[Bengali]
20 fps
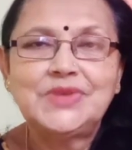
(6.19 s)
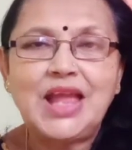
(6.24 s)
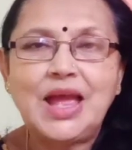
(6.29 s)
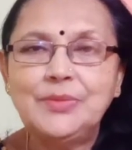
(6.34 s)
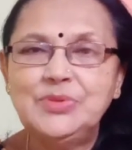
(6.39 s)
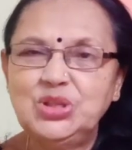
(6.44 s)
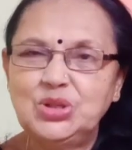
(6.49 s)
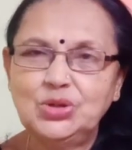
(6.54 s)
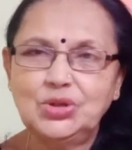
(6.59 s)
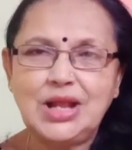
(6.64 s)

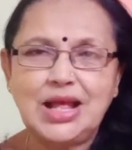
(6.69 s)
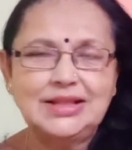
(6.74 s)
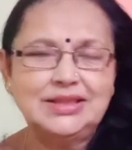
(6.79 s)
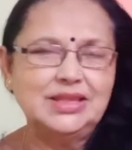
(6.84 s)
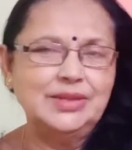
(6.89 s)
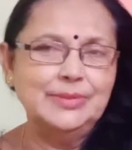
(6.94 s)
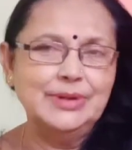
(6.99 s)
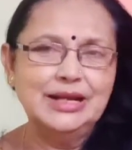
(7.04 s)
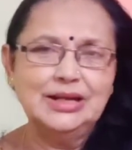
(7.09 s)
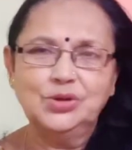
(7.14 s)
আমি তো
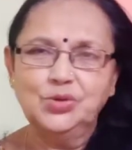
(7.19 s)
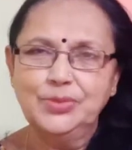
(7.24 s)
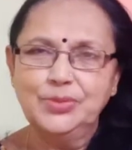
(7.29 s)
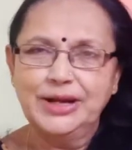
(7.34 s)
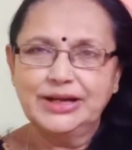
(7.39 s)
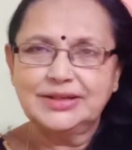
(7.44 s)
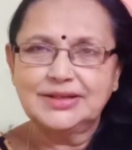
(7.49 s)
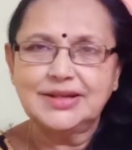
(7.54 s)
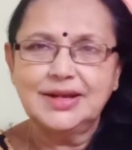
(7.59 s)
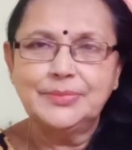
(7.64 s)
রাত্রিবেলা খুব
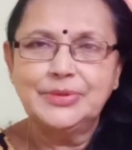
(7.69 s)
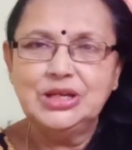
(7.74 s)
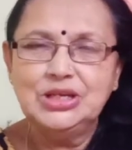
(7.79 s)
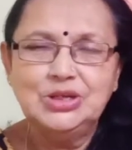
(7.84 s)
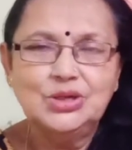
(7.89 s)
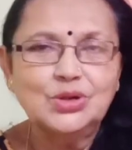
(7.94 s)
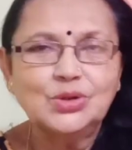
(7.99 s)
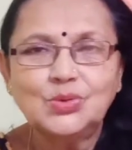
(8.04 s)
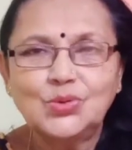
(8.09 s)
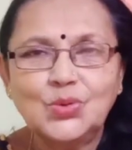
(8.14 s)
একটা ভিডিও